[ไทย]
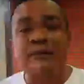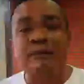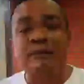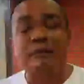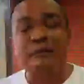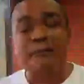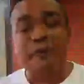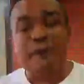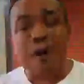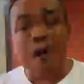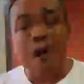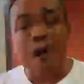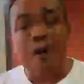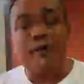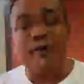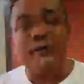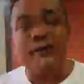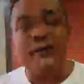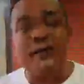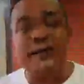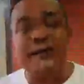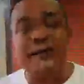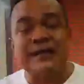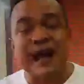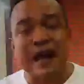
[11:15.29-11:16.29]
เพราะ
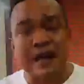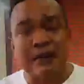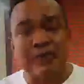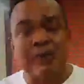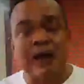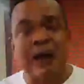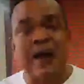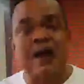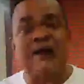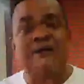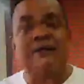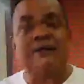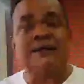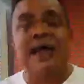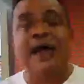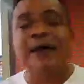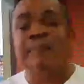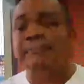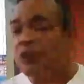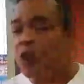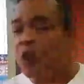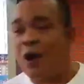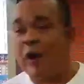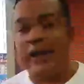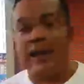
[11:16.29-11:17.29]
เนื่องจากว่าถ้า
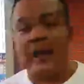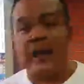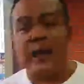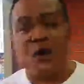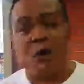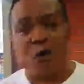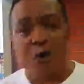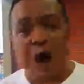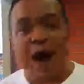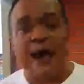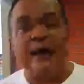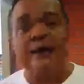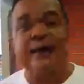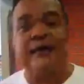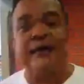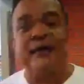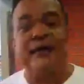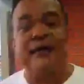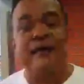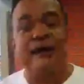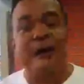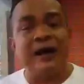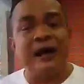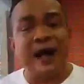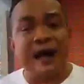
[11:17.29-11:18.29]
ปล่อยกันเอาไว้เนี่ย
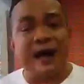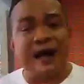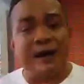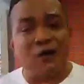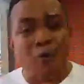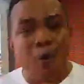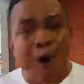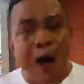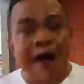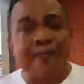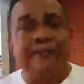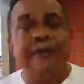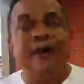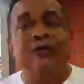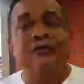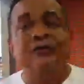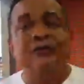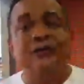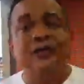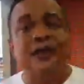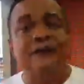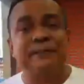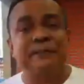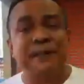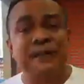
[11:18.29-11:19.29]
ไอ้ความเข้า
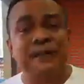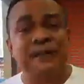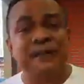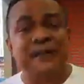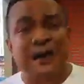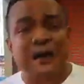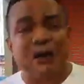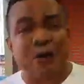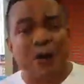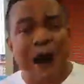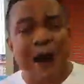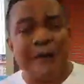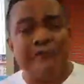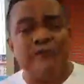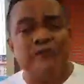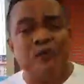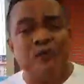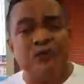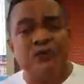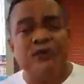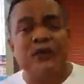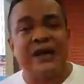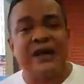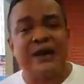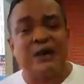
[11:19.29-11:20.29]
ใจผิดจากความสู
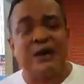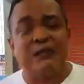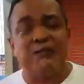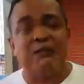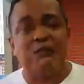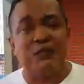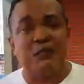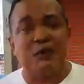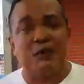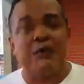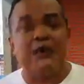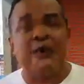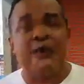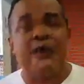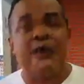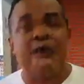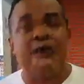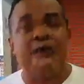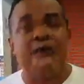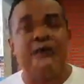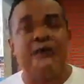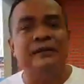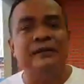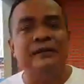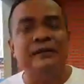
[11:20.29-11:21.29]
ญเสียของผู้คนนั้น
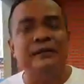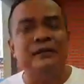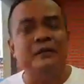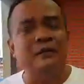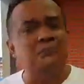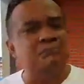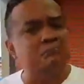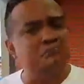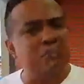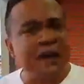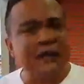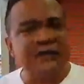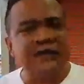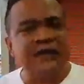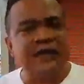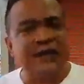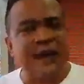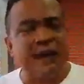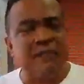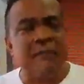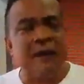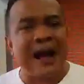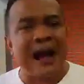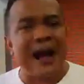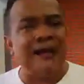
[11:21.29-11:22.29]
มันจะ
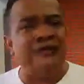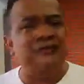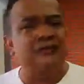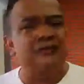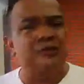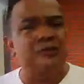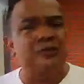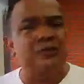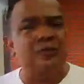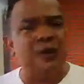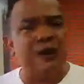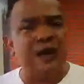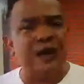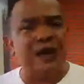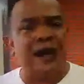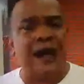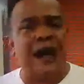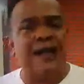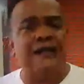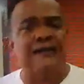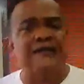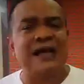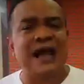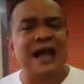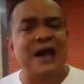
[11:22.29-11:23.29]
นำพาสู่กา
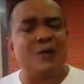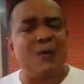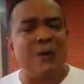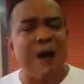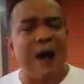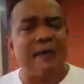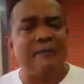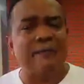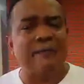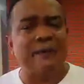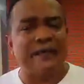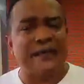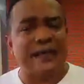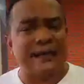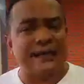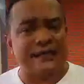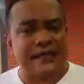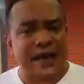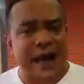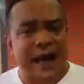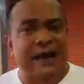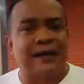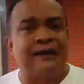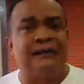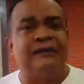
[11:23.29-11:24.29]
รสร้างความเกลียด
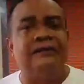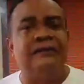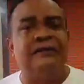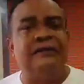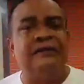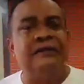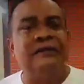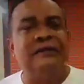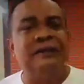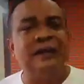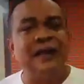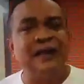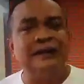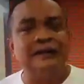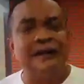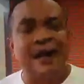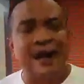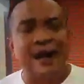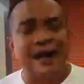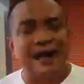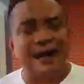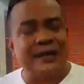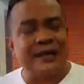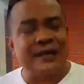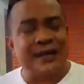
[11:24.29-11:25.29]
ชัง และจะ
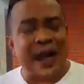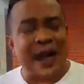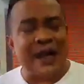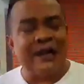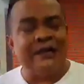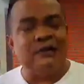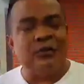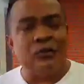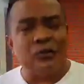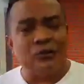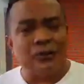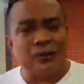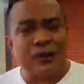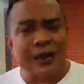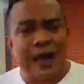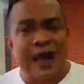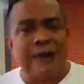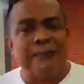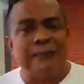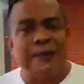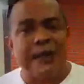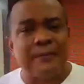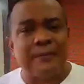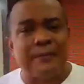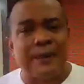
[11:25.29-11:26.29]
ขยายลุกลา
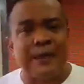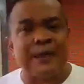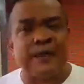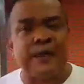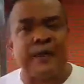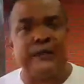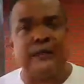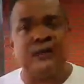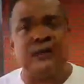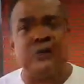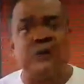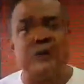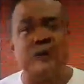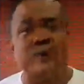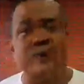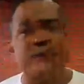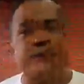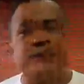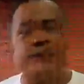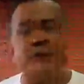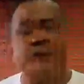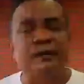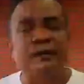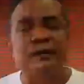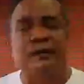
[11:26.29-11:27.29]
มกันไปใหญ่โต
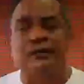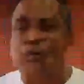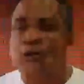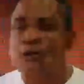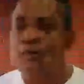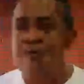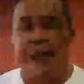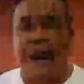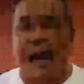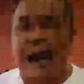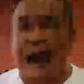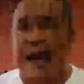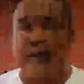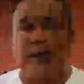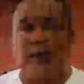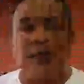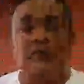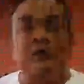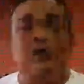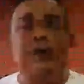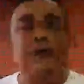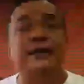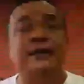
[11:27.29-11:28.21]
ผมประกาศตรงนี้